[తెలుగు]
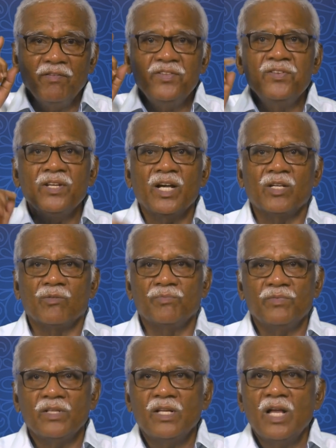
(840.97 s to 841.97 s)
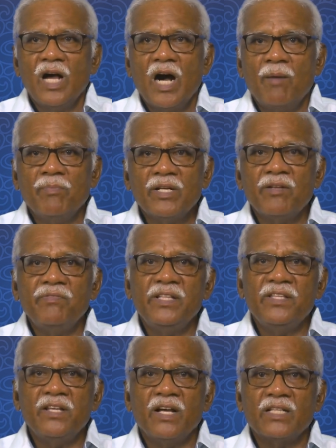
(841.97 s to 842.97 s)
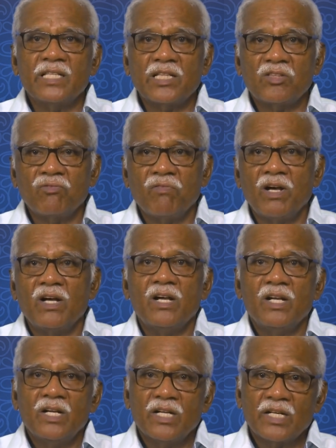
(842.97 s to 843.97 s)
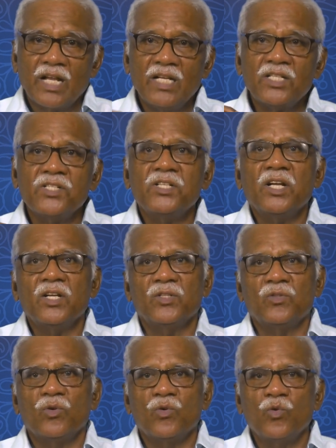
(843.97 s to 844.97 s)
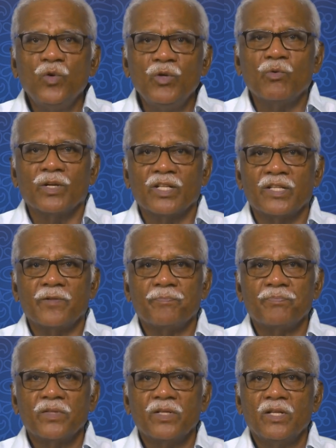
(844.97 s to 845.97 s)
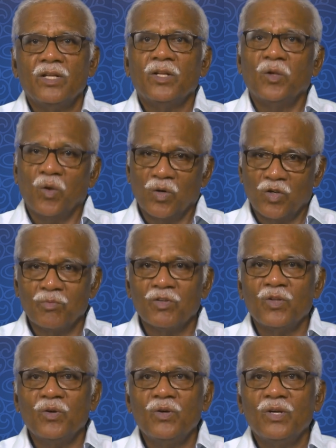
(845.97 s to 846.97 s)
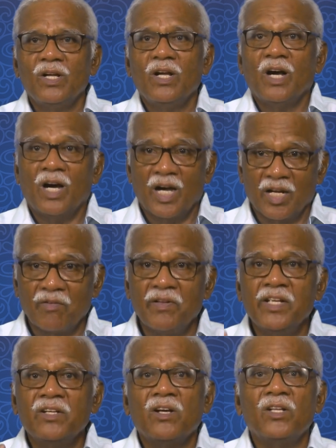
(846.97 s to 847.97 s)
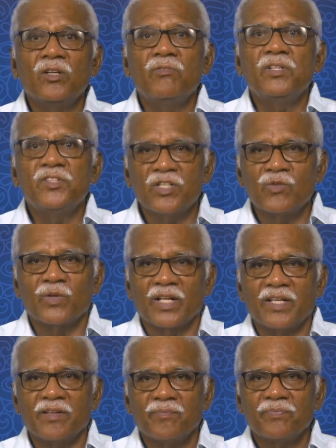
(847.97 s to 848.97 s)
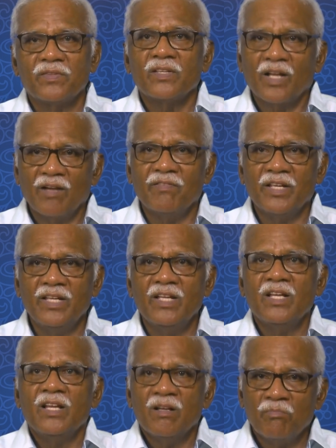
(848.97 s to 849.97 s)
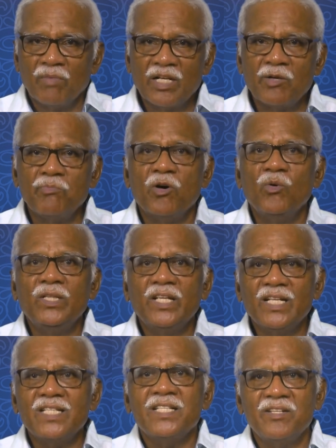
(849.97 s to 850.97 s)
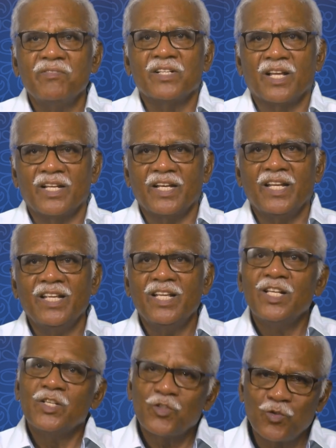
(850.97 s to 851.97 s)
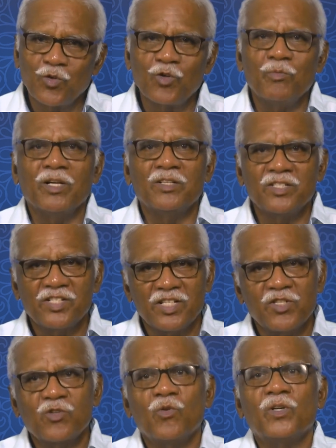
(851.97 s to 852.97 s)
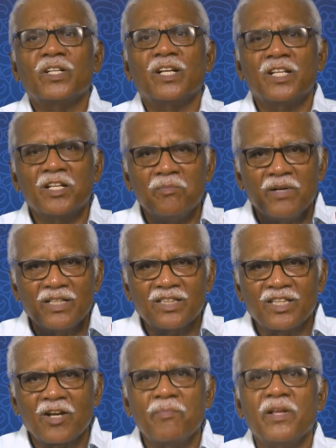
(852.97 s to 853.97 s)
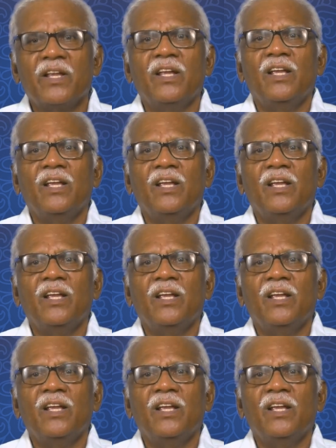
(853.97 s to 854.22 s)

విజ్ఞానం అమర తత్వ రహస్యాలతో కూడి ఉన్నది లోకంలో అరవై నాలుగు విద్యలు ఉన్నాయి అవి మన భౌతిక జీవనాన్ని సుఖమయం చేసుకోవటానికి మాత్రమే